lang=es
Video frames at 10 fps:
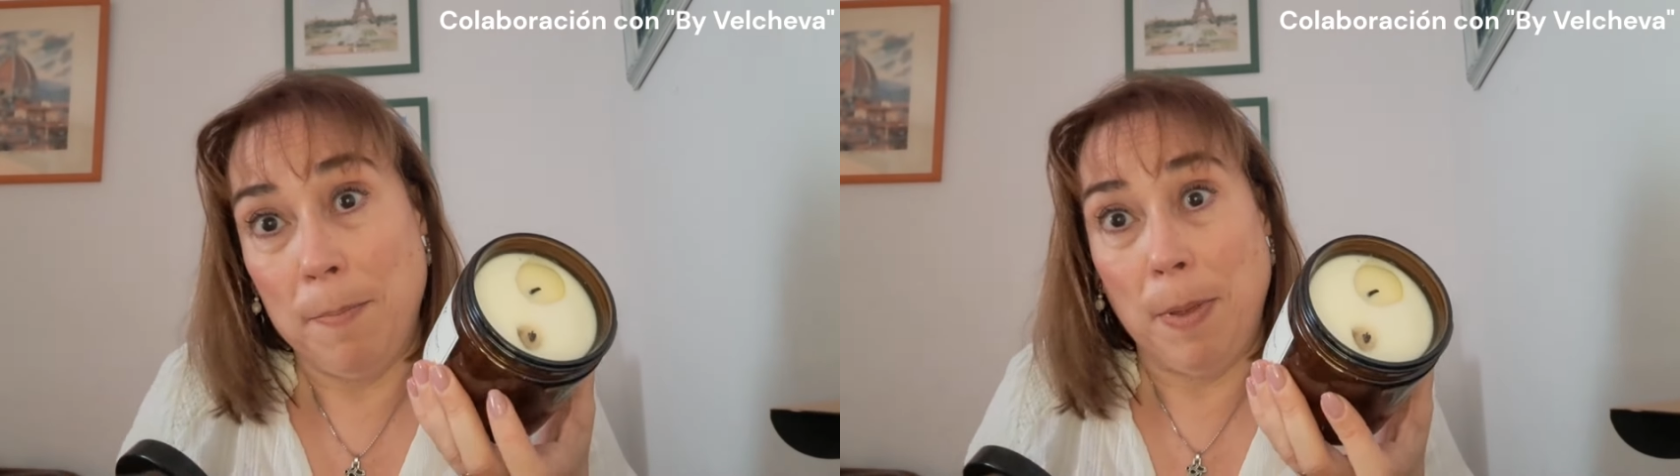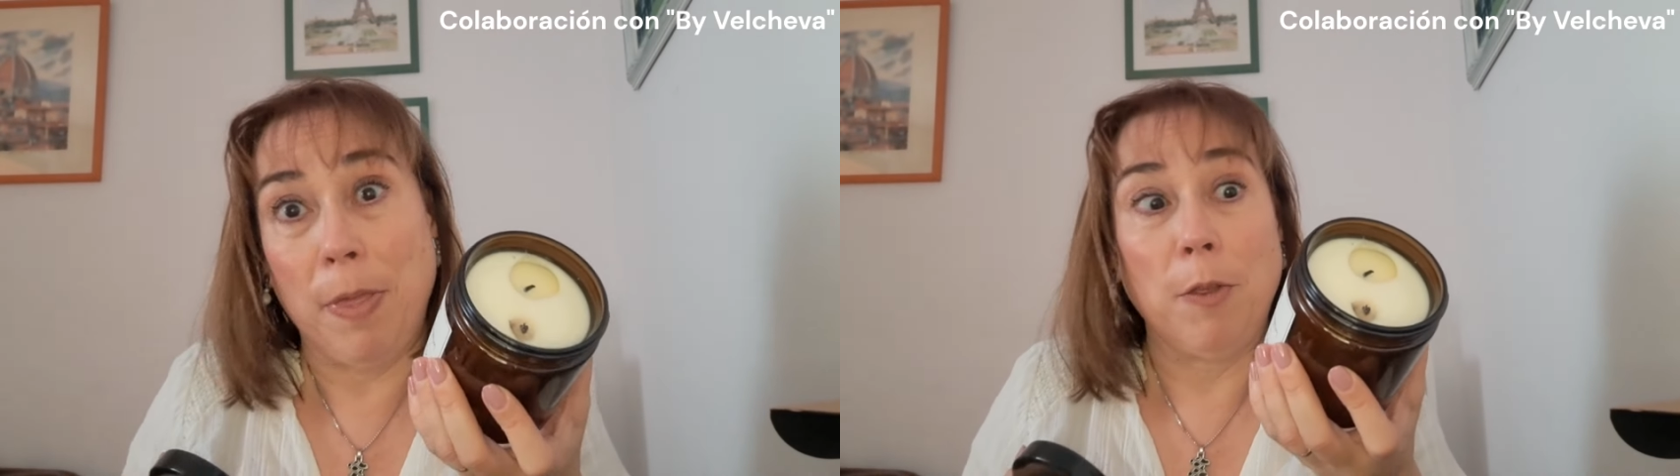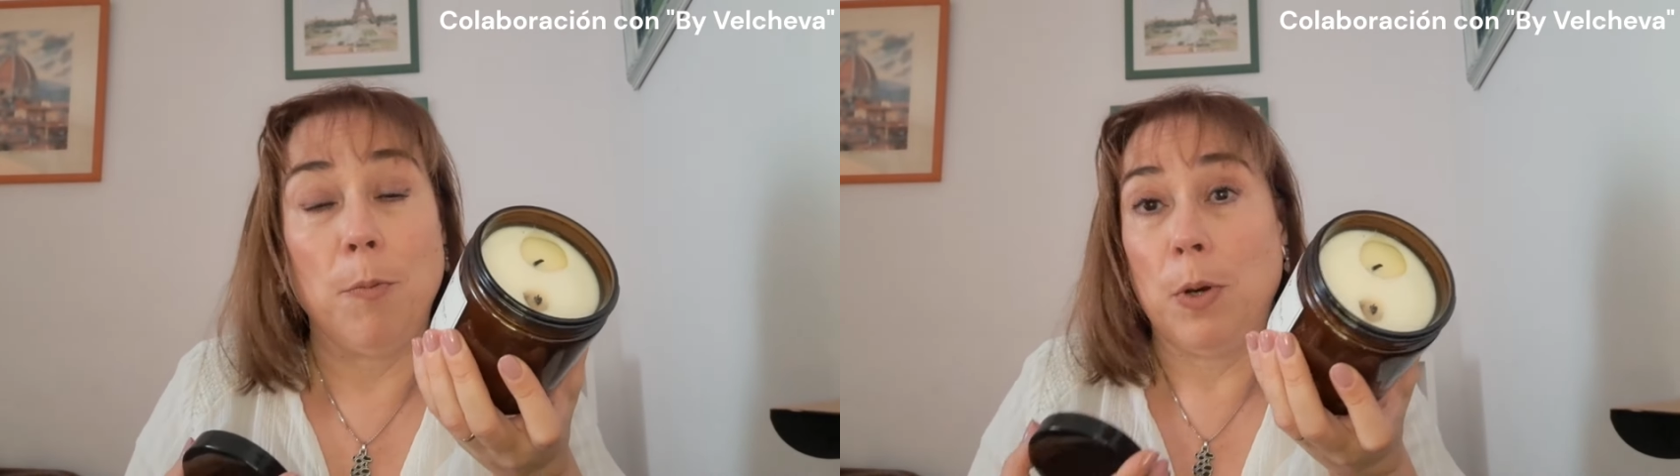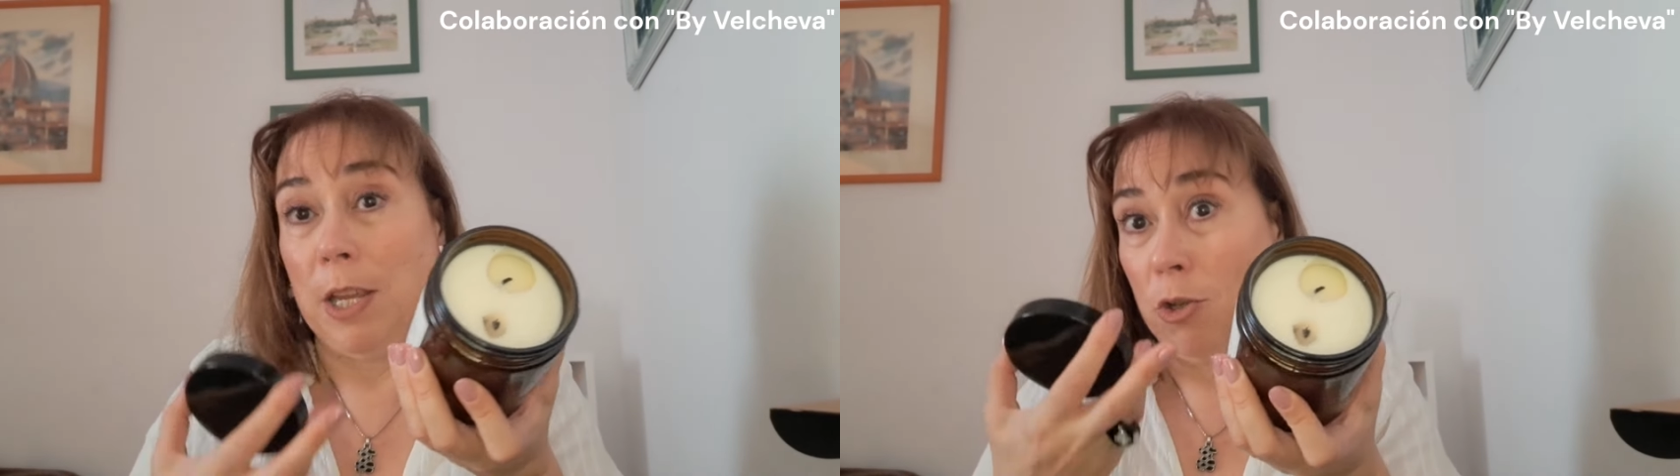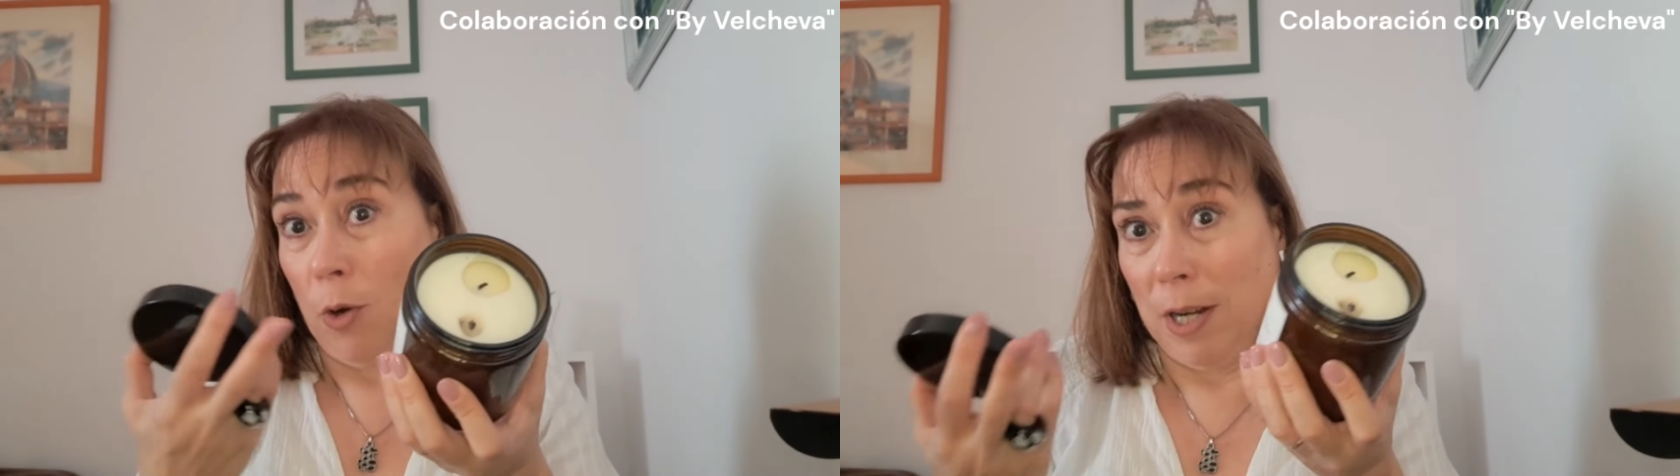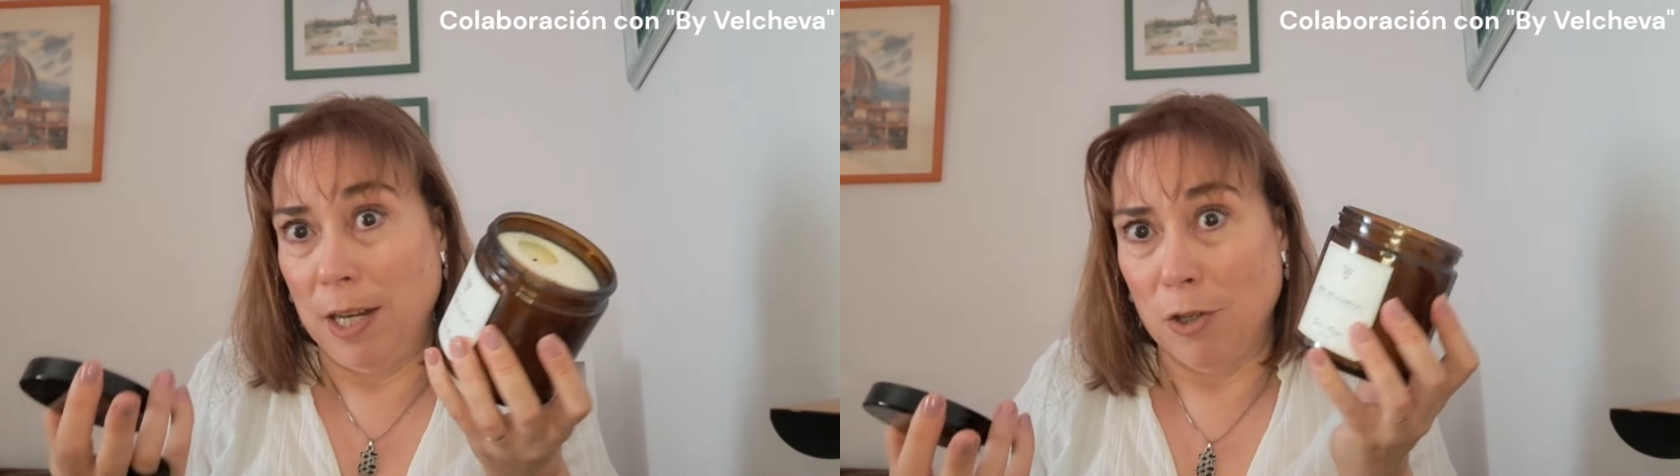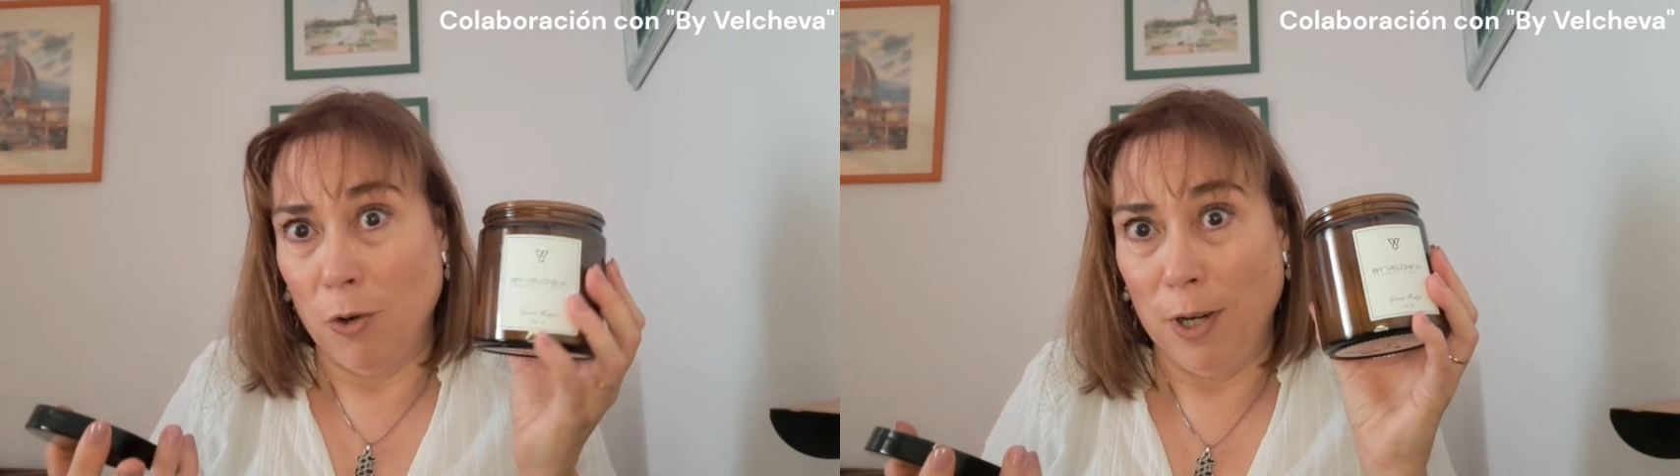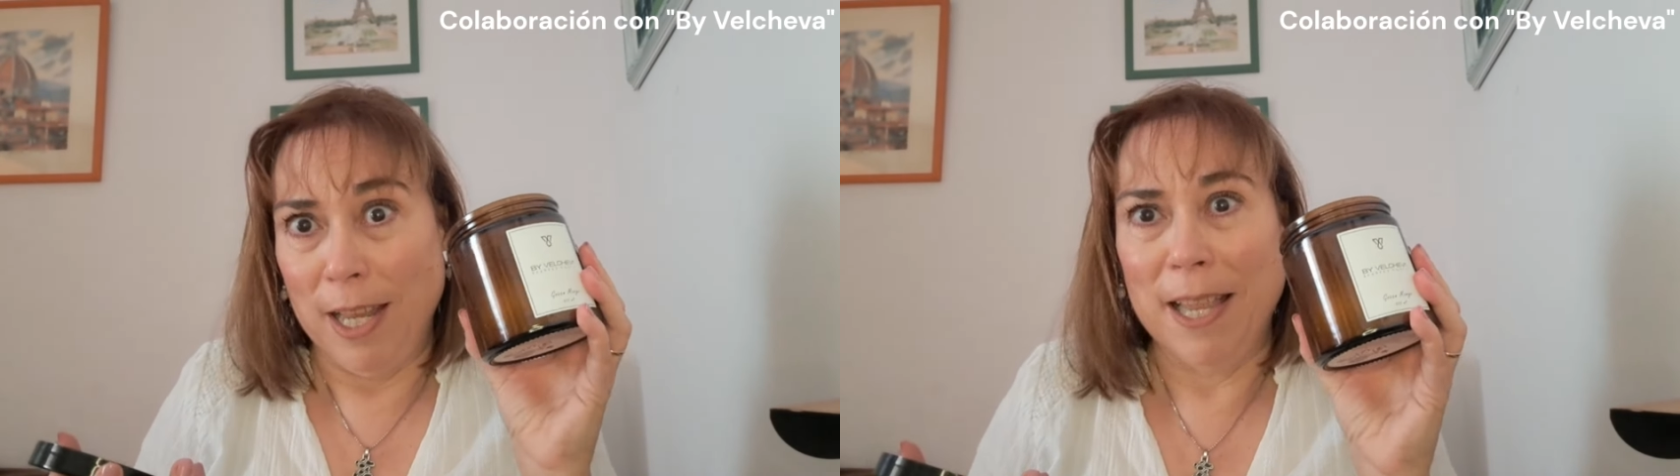empezado porque he hecho reels
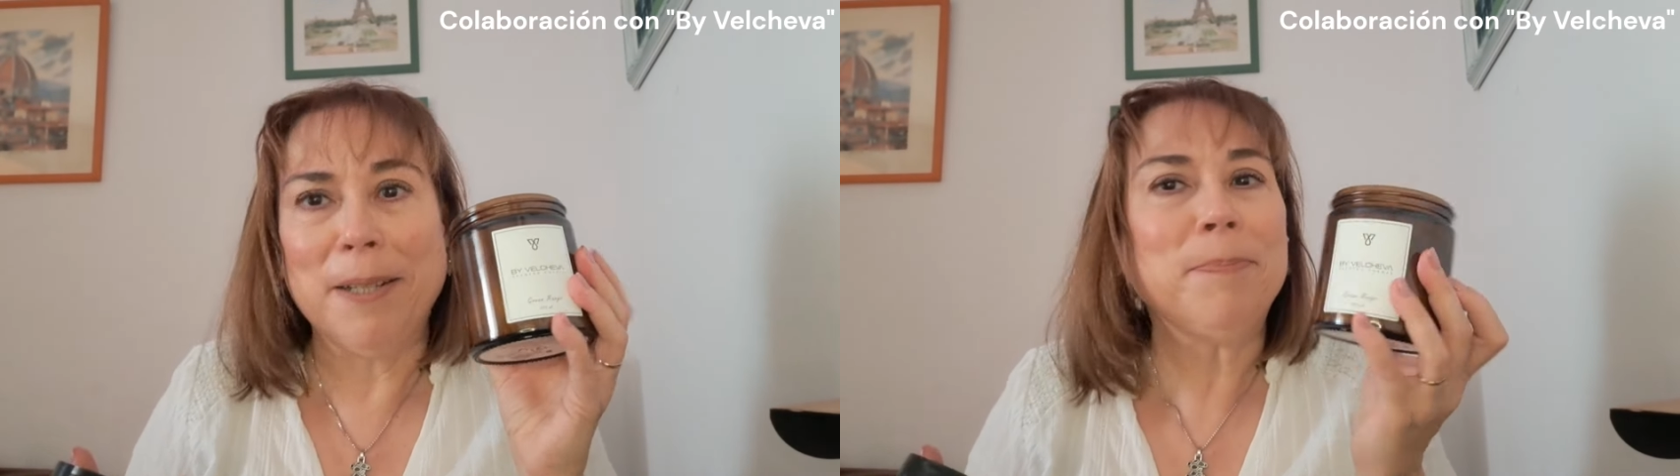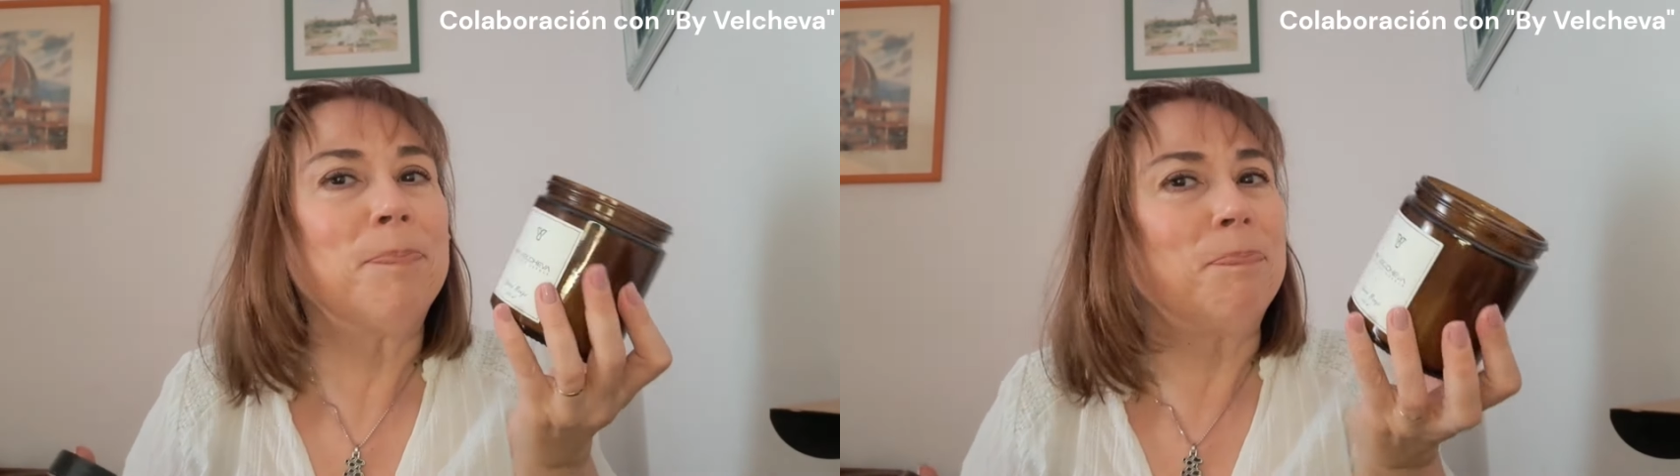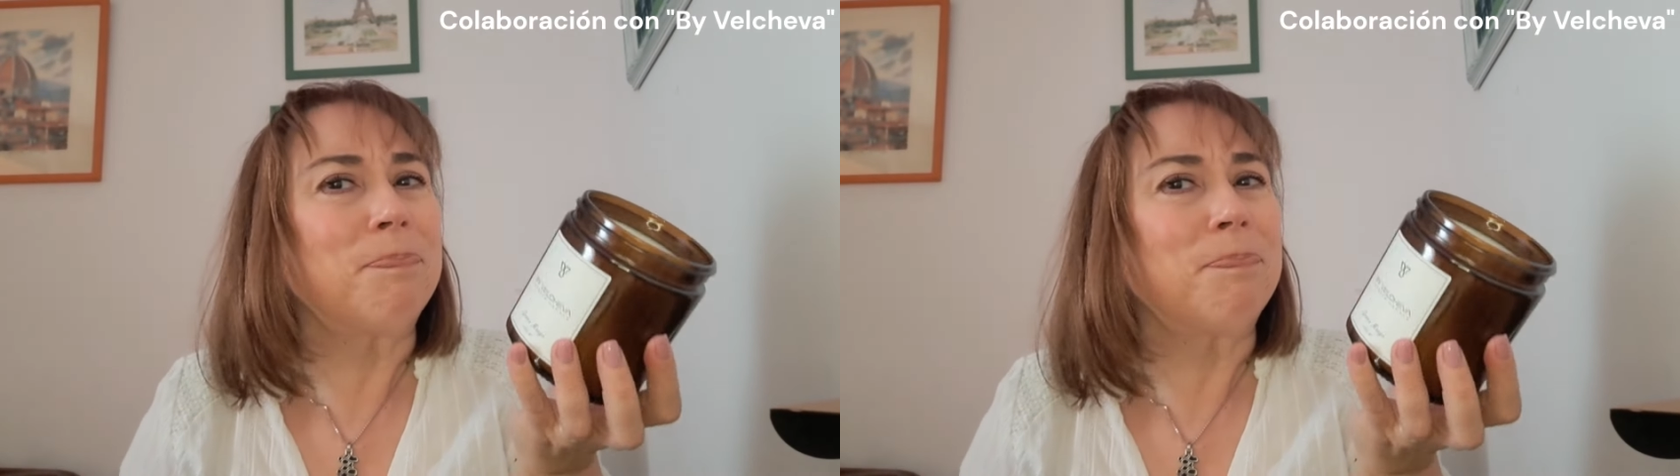con ella